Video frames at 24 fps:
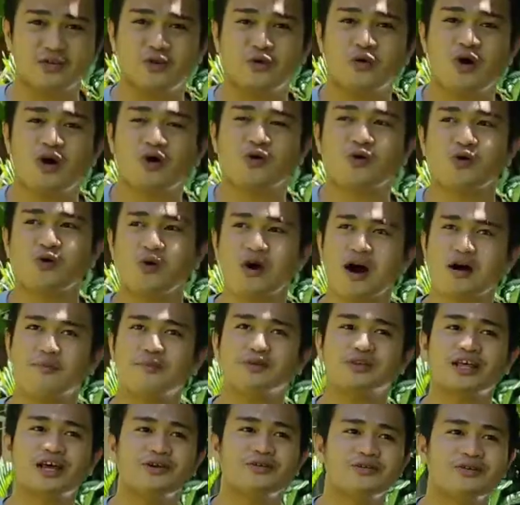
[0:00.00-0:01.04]
kuha, kukuha
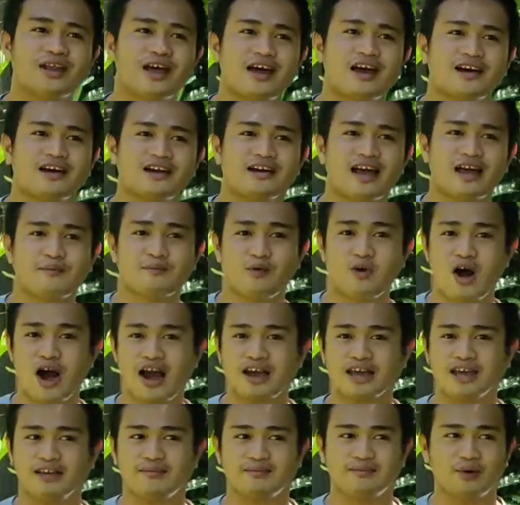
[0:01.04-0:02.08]
po tayo ng
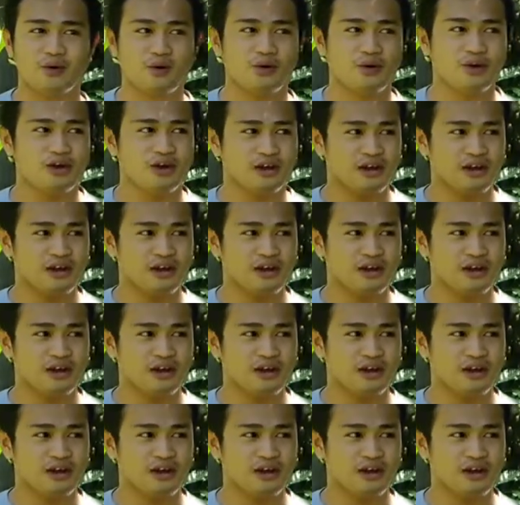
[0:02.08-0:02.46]
buhangin po.